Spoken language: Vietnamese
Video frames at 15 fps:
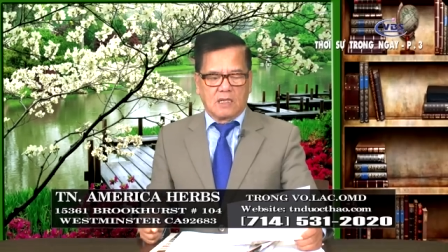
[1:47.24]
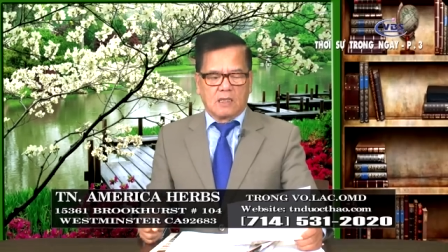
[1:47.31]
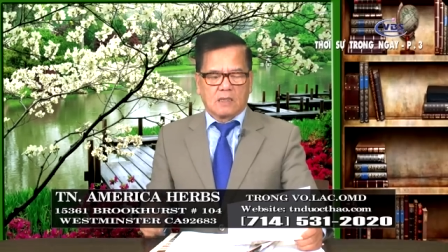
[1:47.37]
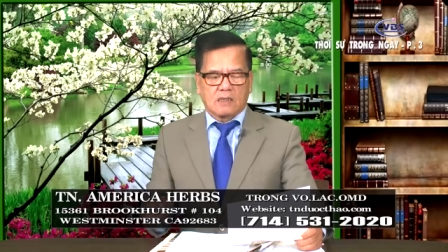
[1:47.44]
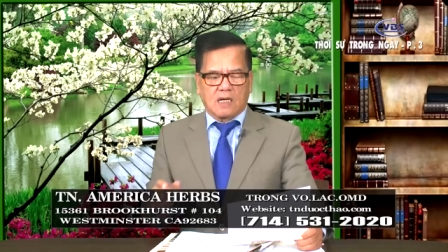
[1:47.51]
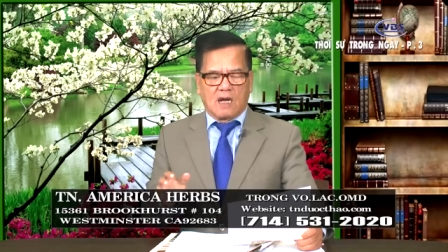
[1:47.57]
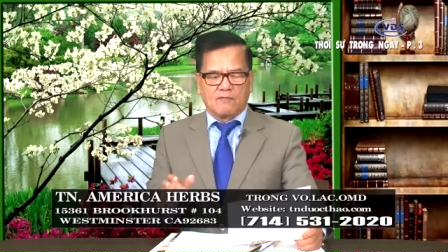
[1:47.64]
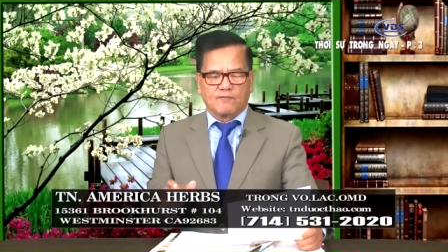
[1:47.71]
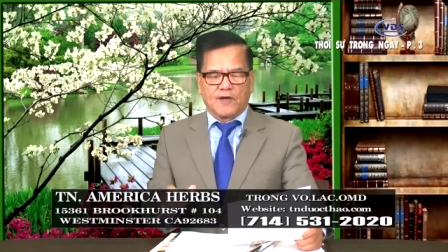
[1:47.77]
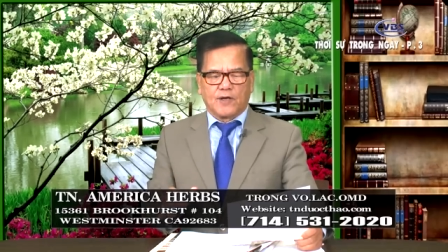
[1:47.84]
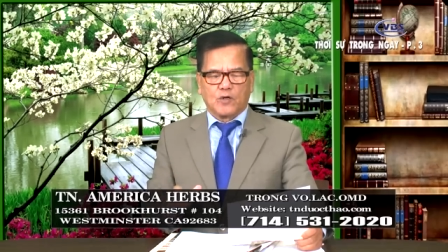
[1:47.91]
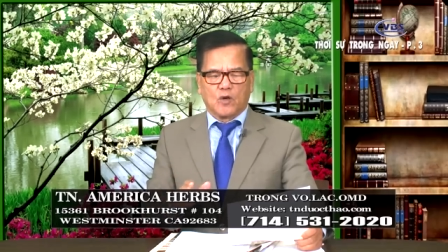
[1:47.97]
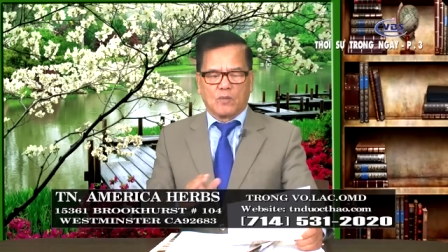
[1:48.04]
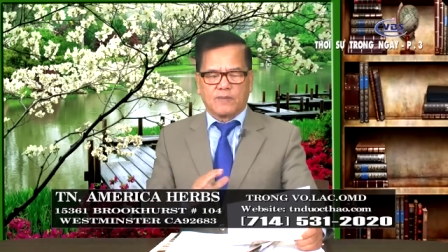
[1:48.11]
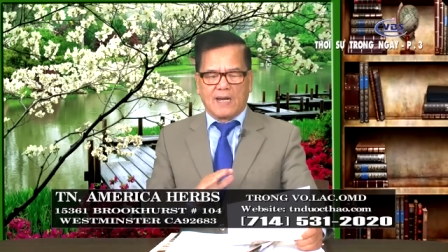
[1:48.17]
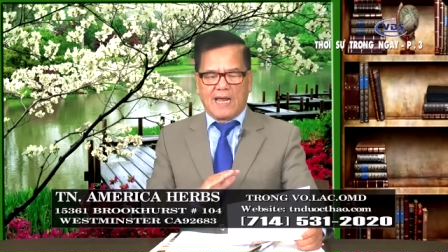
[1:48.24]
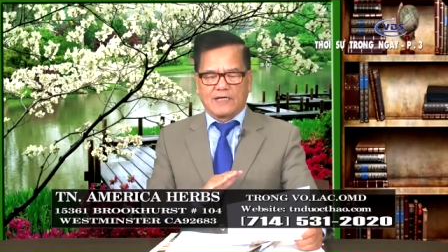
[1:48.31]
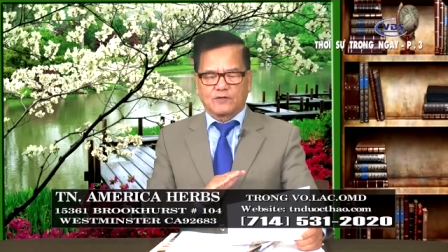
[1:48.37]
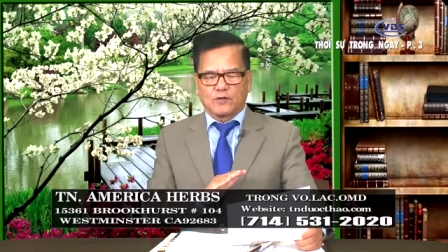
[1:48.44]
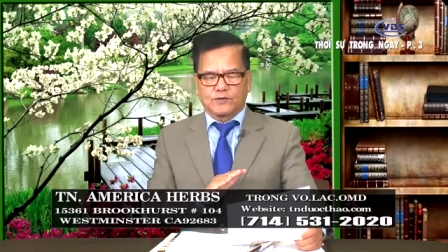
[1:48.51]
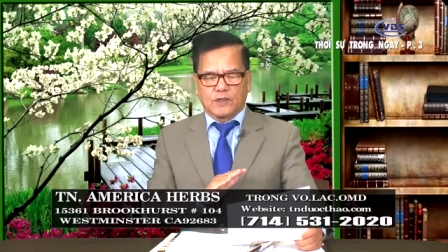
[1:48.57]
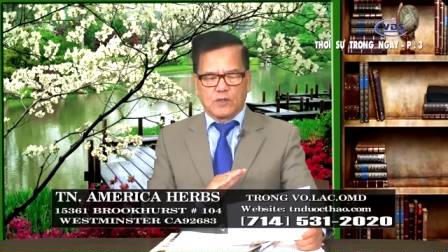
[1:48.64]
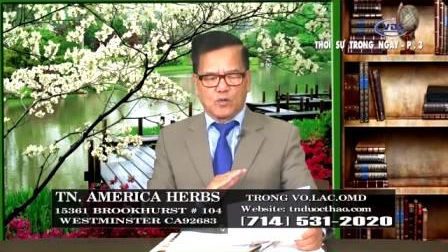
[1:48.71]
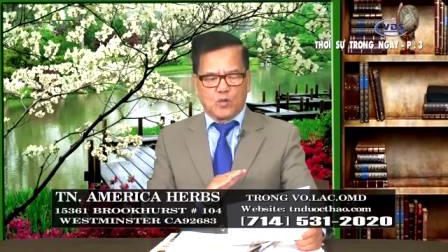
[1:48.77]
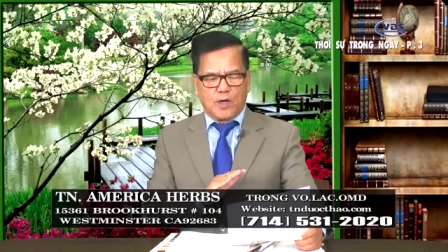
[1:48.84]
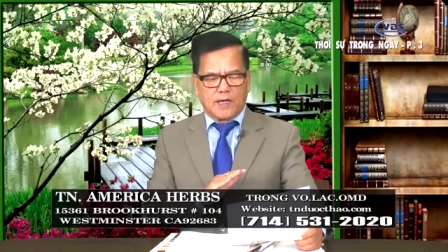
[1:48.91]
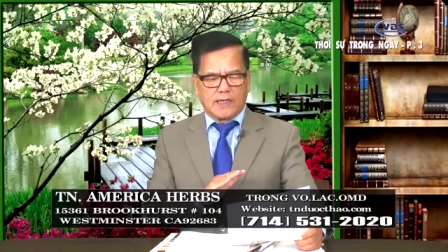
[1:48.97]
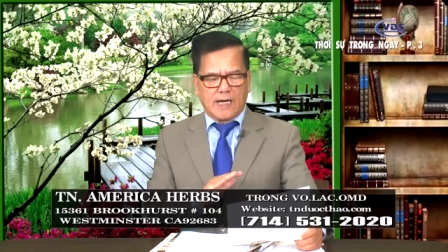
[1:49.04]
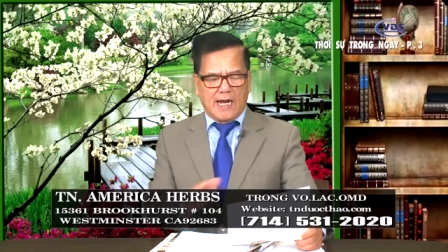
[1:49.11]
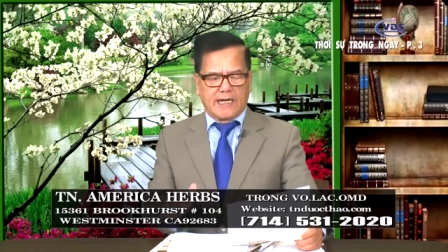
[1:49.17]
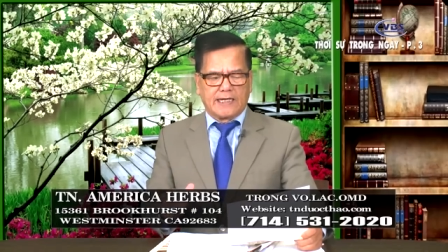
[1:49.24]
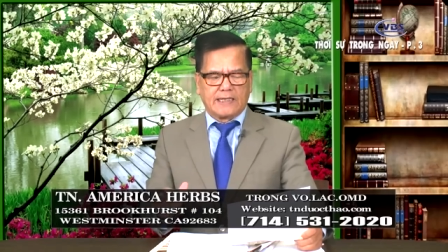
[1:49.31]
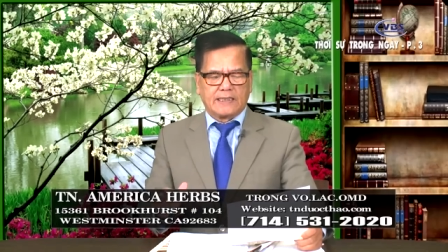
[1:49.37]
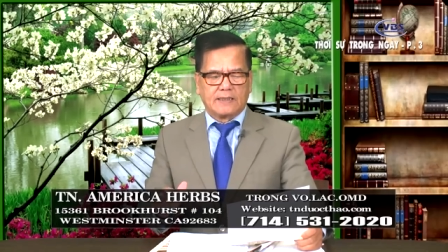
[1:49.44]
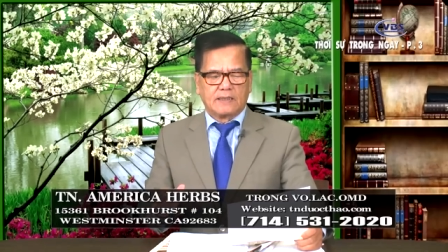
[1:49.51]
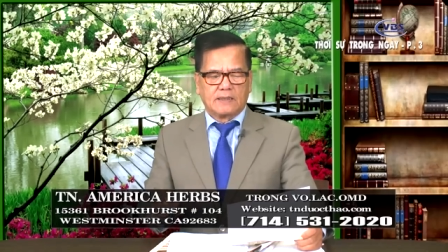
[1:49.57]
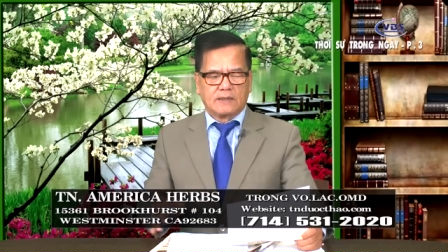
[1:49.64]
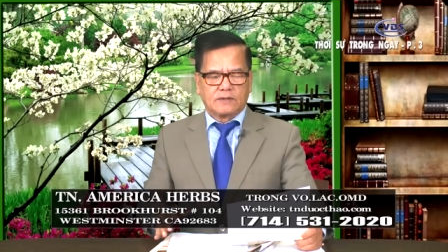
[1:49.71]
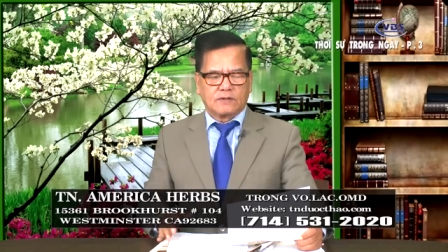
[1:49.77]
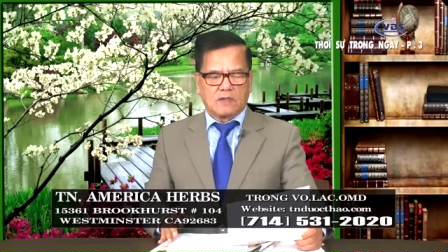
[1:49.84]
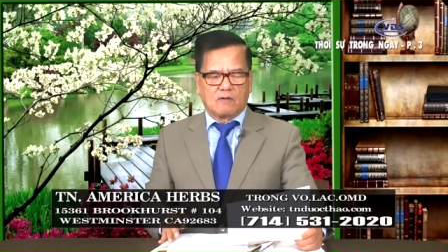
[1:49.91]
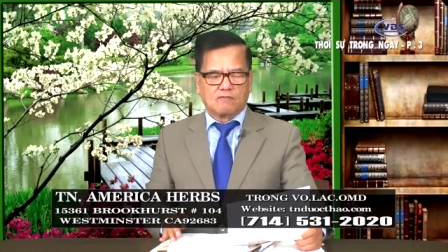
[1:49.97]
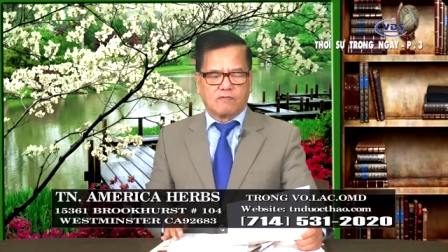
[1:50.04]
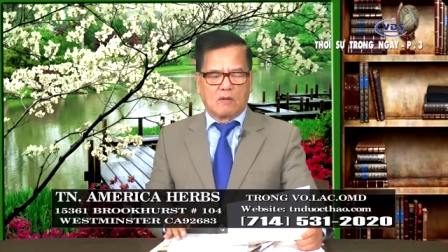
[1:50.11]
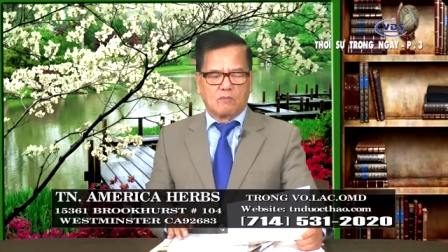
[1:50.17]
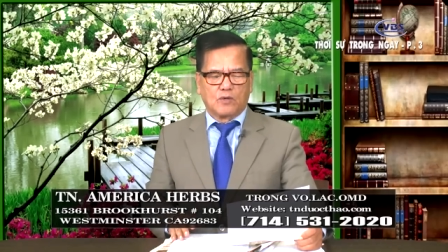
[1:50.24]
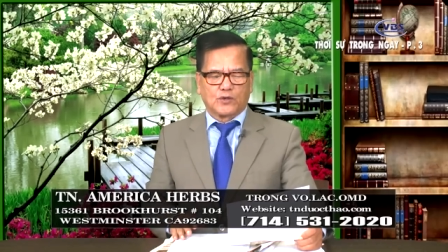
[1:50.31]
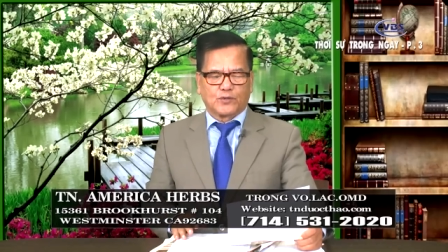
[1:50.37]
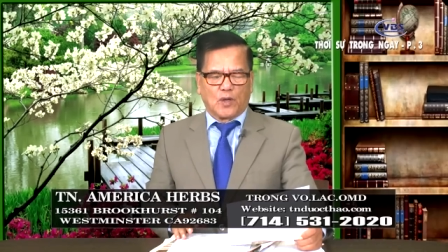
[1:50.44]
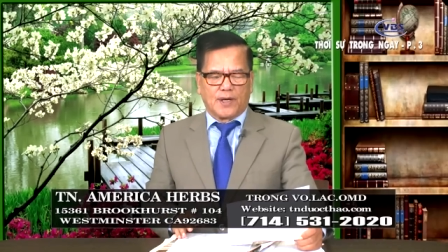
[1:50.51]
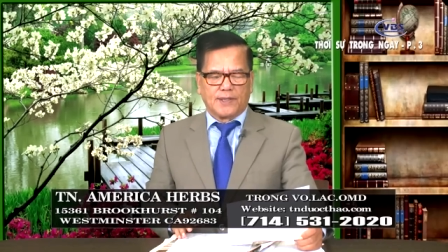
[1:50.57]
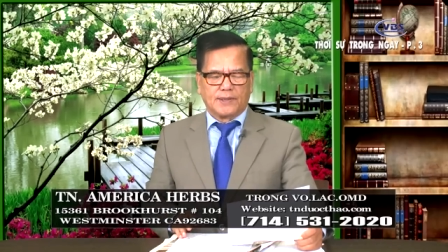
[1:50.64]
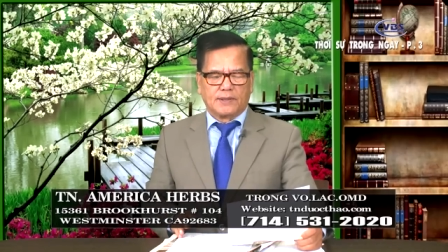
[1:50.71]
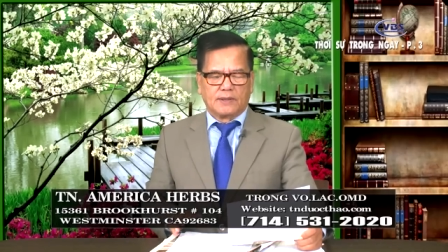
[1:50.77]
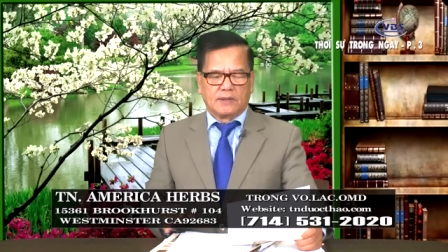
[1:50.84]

cần phải nộp lại cho chính quyền ngay trong vòng một tuần,